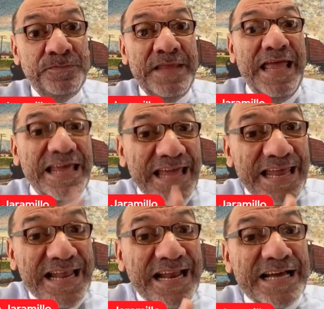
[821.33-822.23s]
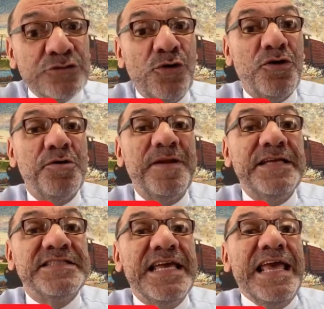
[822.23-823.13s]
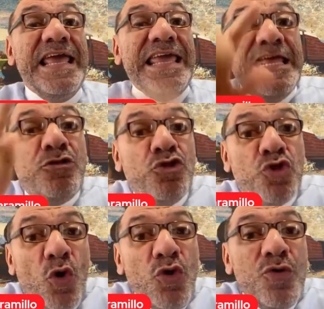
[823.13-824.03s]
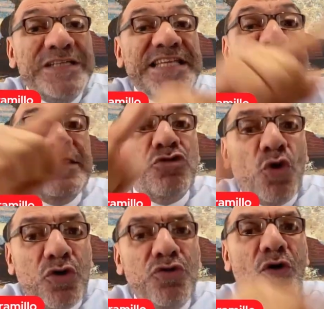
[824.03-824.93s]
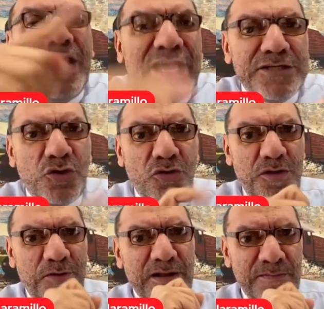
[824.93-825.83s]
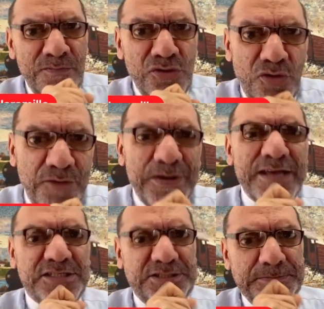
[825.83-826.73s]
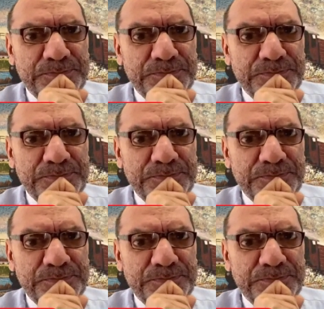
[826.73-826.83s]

eh, en el caso de Odebrecht. Y todo ese entorno del caso de, de Odebrecht.